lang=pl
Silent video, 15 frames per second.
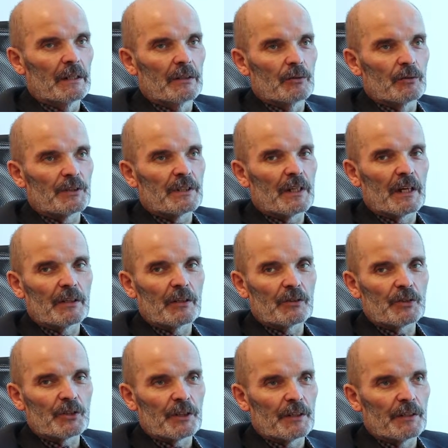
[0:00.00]
e,
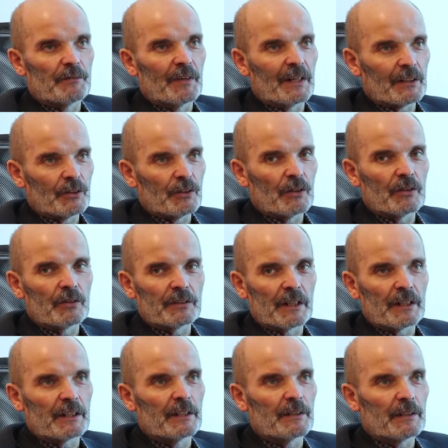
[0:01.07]
uznano, że warto
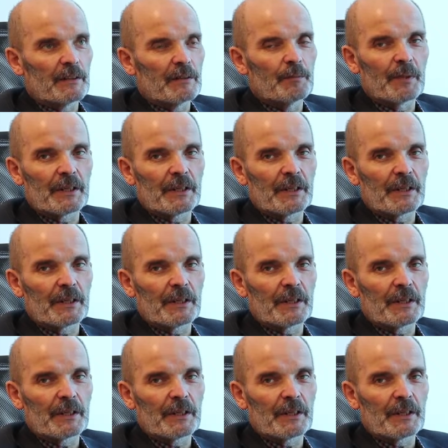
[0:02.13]
takie